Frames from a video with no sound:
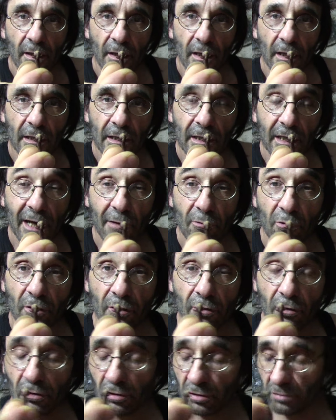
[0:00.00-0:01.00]
el clavo
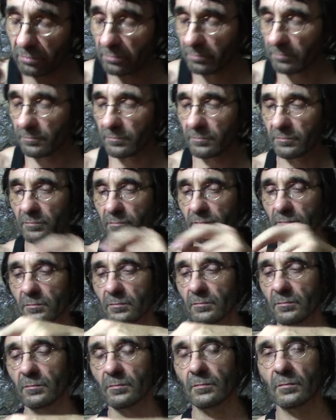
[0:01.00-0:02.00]
de olor.
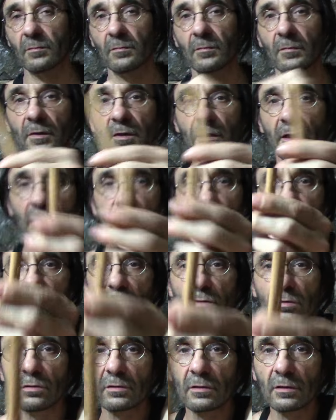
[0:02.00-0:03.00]
Y
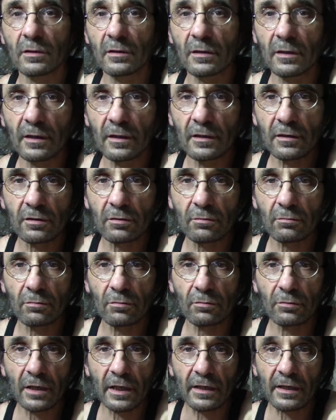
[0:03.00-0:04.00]
esto es
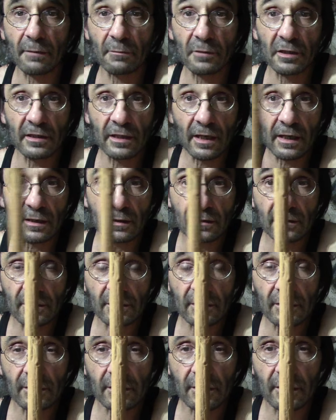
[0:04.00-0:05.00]
una ramita
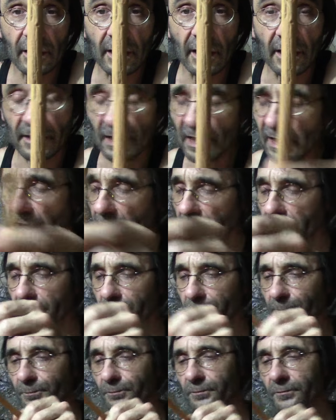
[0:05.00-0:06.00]
de canela.
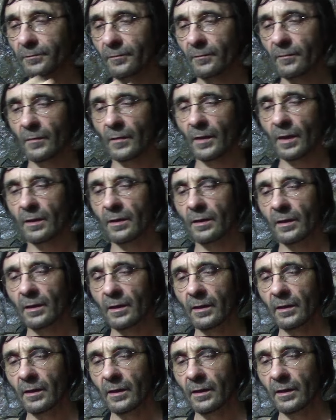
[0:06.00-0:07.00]

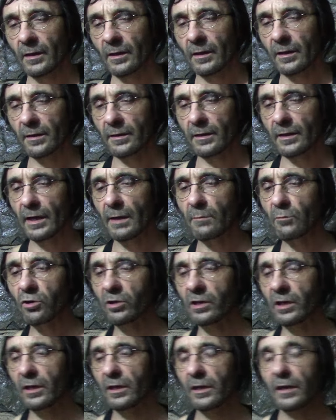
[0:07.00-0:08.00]
Eh, digamos
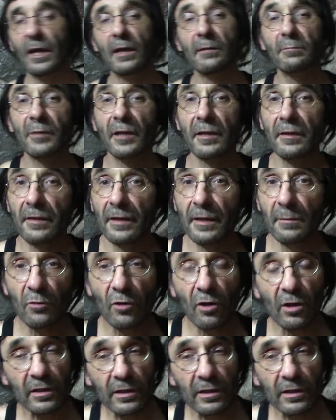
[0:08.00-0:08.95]
que el principio